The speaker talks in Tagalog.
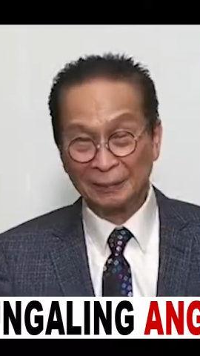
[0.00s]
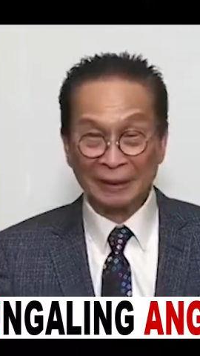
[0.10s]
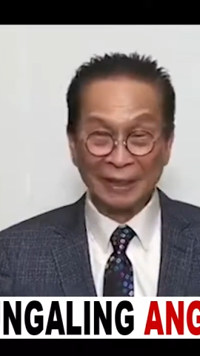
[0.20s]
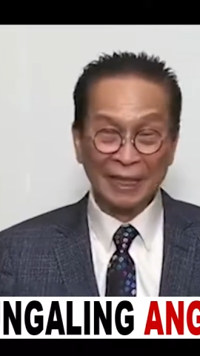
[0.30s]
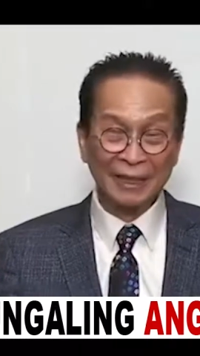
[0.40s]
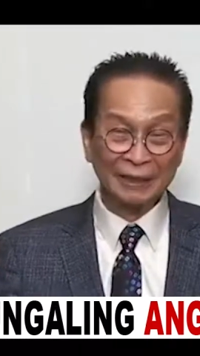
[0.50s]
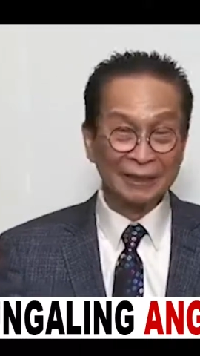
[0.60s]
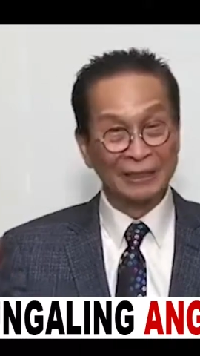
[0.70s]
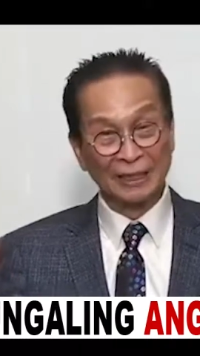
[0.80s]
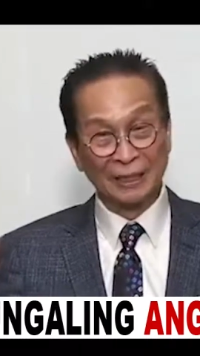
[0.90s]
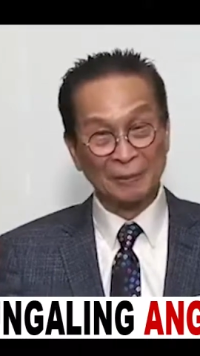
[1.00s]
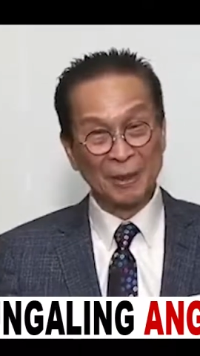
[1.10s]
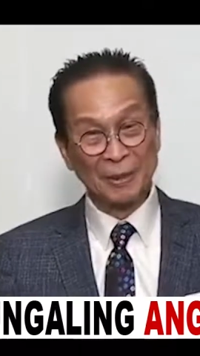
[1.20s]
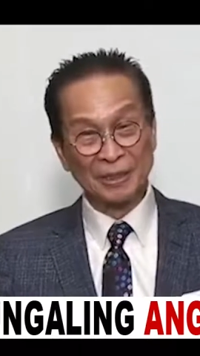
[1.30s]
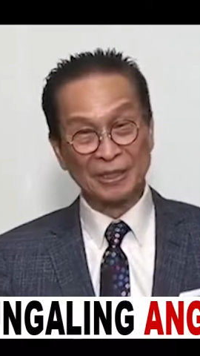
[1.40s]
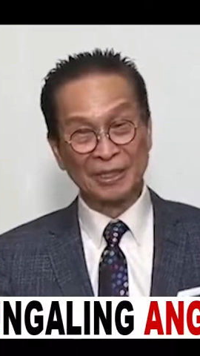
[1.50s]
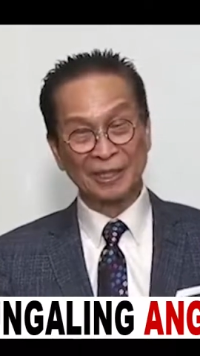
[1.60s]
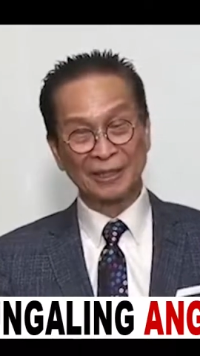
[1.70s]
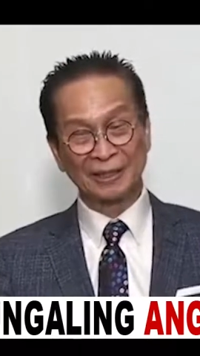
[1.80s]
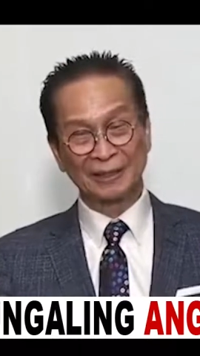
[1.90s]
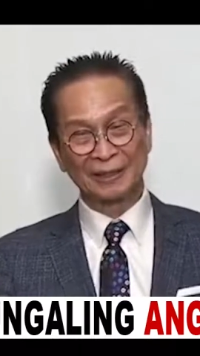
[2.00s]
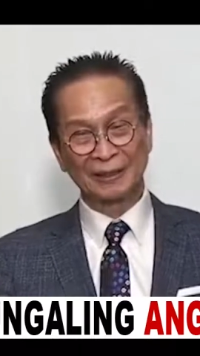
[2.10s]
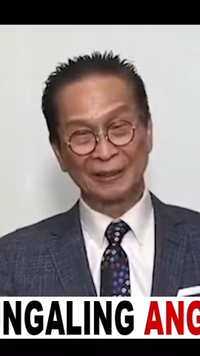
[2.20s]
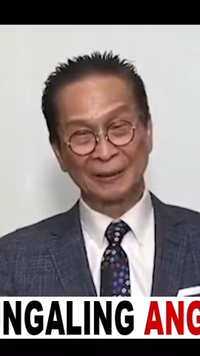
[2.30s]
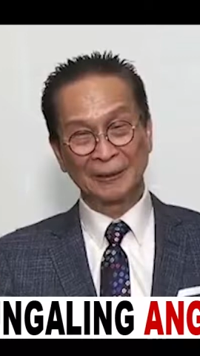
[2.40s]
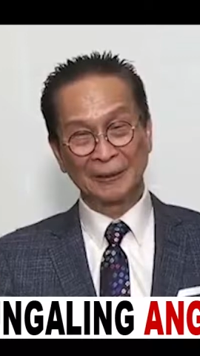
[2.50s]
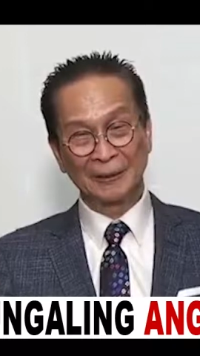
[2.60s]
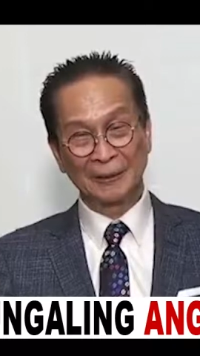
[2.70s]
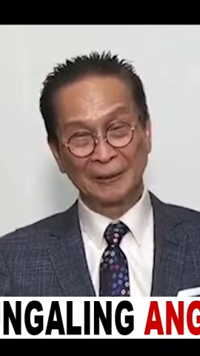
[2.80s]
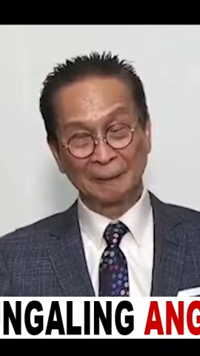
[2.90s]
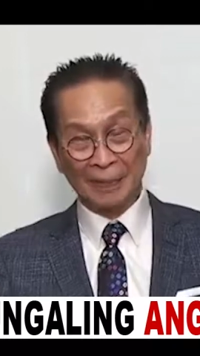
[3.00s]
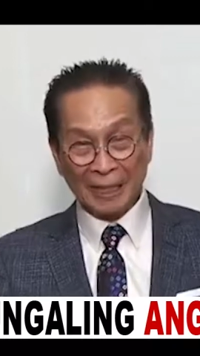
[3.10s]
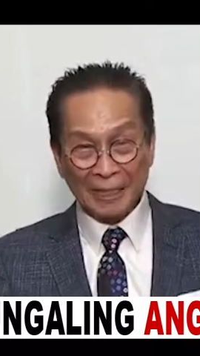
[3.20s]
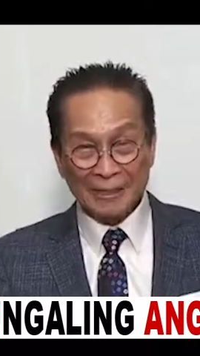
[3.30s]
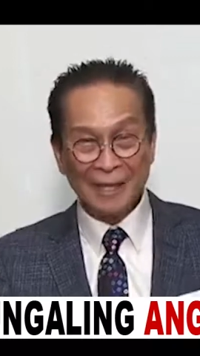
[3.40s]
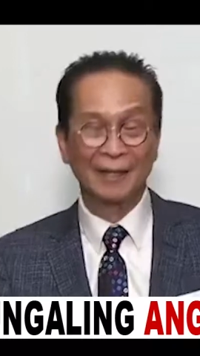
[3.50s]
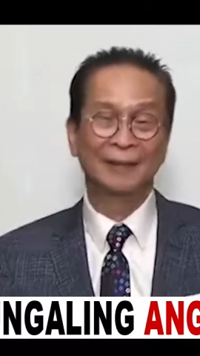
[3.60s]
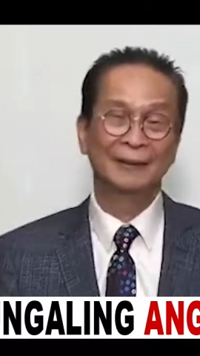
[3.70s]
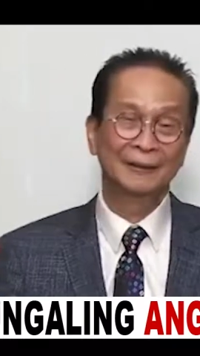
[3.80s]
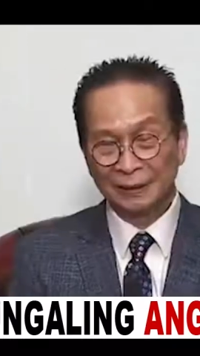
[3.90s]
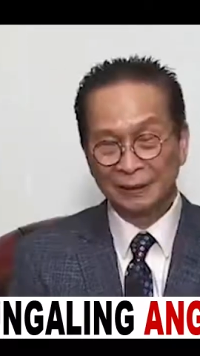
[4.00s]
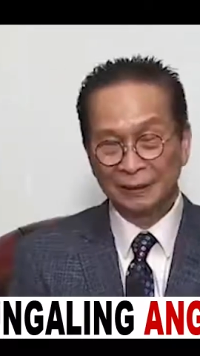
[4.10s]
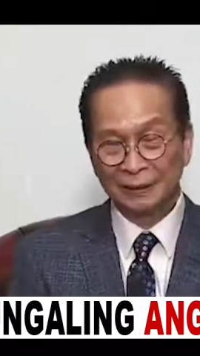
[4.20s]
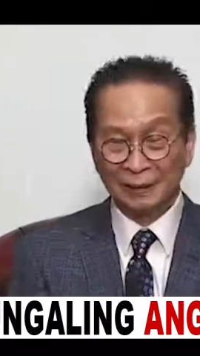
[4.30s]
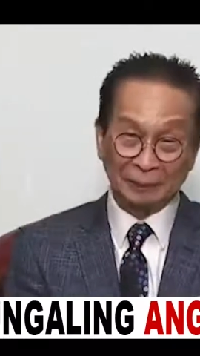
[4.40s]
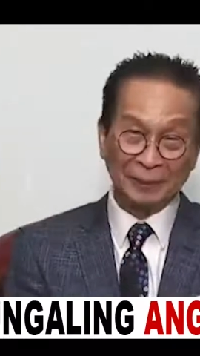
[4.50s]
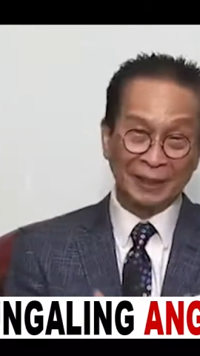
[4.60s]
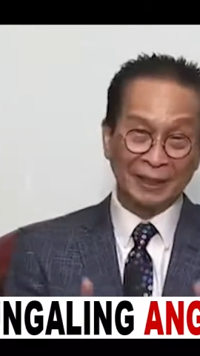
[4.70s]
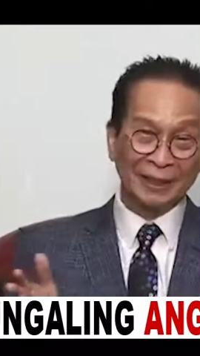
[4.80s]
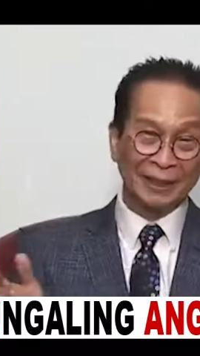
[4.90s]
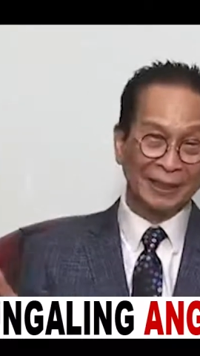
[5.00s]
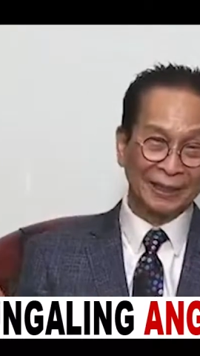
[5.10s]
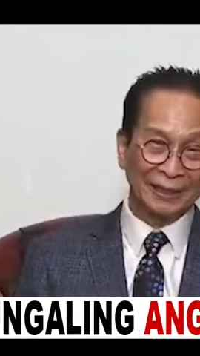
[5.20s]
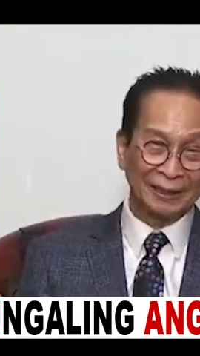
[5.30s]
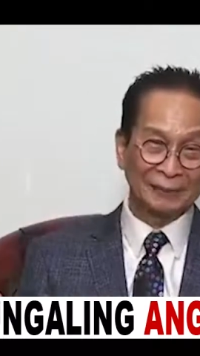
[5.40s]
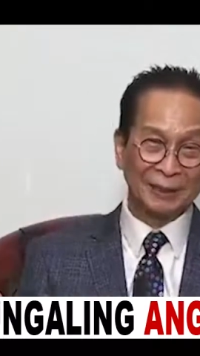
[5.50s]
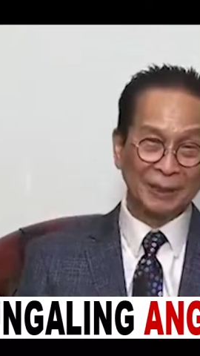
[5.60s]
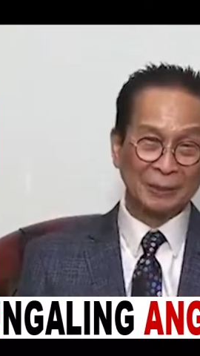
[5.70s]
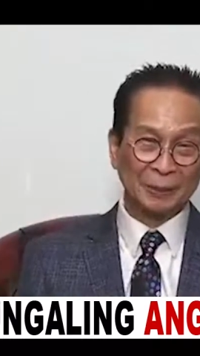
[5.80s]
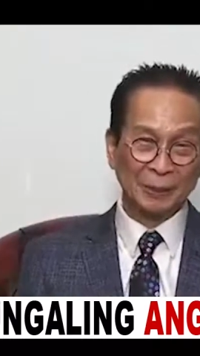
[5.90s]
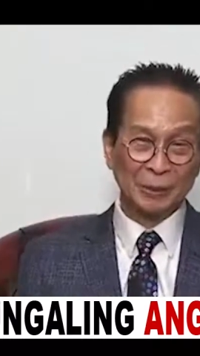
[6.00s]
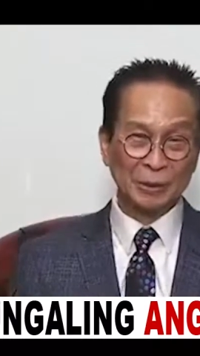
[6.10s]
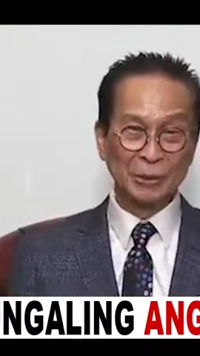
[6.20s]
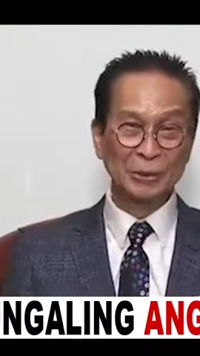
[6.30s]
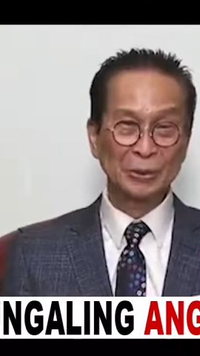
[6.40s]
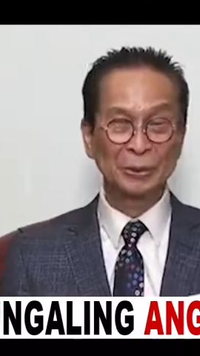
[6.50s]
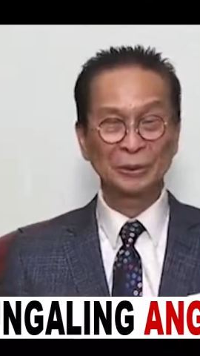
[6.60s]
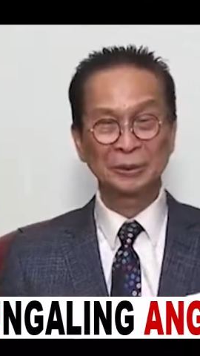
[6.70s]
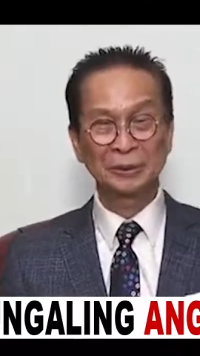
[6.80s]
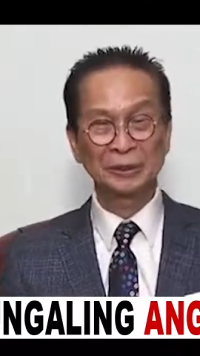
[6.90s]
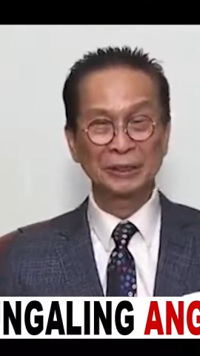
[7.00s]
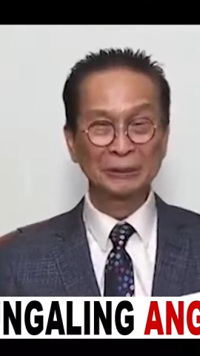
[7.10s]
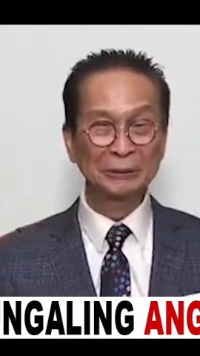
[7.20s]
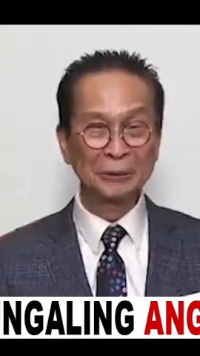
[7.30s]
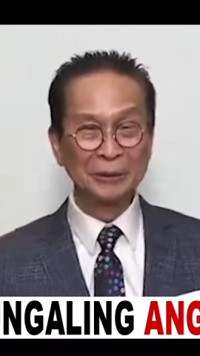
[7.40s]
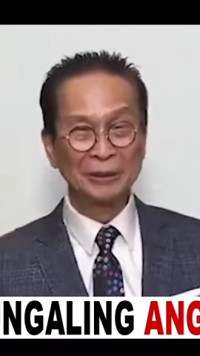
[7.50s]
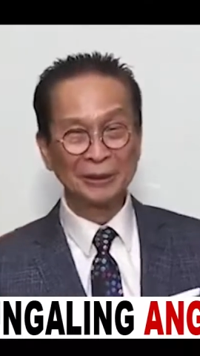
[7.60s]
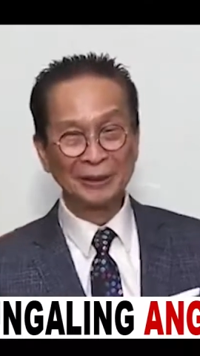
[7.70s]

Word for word: Samantalang nagtatrabaho siya sa Malacanang. Nagbigay na agad ng mga espekulasyon. Oh, hindi natuloy.